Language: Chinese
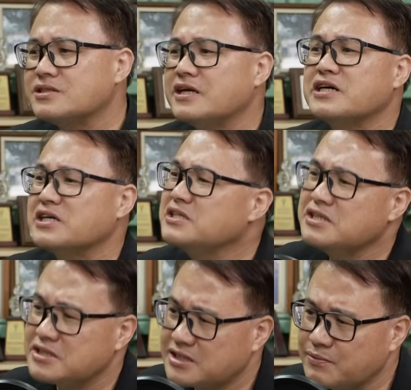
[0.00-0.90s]
至连核
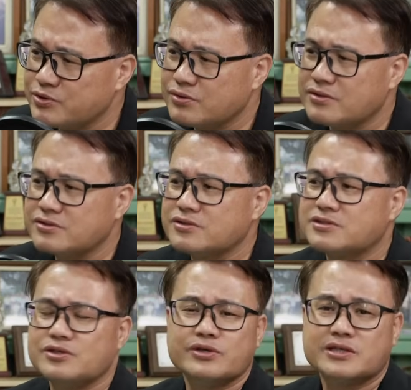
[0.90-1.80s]
能也差不多，就
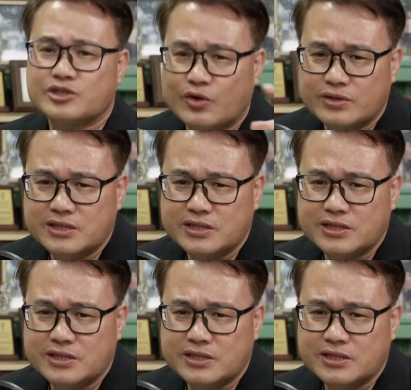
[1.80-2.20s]
是有一个动